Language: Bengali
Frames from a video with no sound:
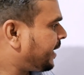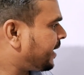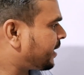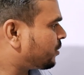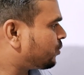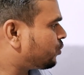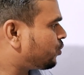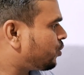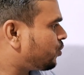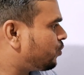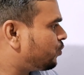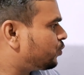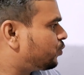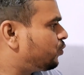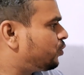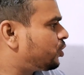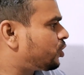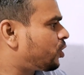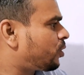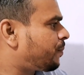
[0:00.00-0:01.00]
এক নং ও
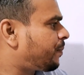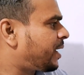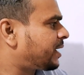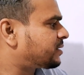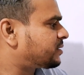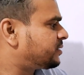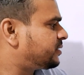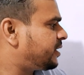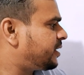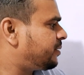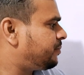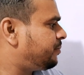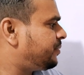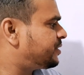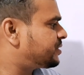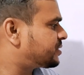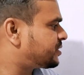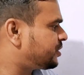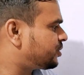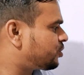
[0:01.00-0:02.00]
দুই নং পাত্রের
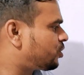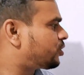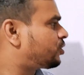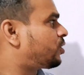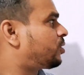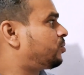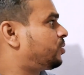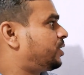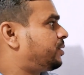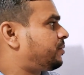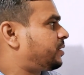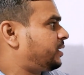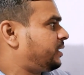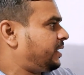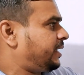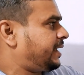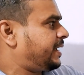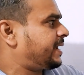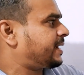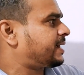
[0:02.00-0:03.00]
মিশ্রিত দ্রবণে
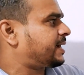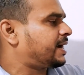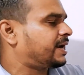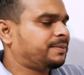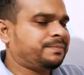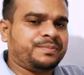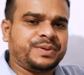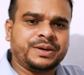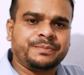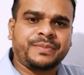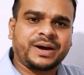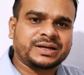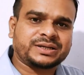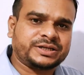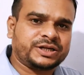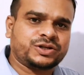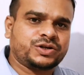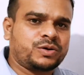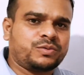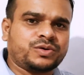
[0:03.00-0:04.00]
মানে এক আর বি
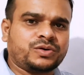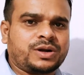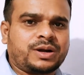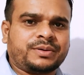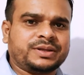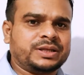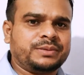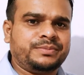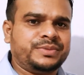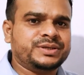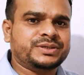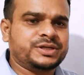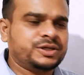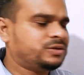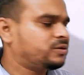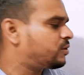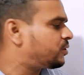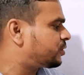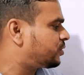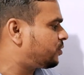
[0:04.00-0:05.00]
পাত্রের দ্রবণগুলো আমাদের
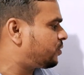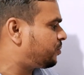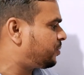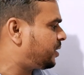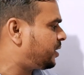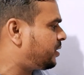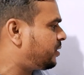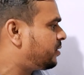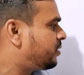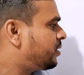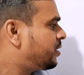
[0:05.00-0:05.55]
মিশ্রিত করতে হবে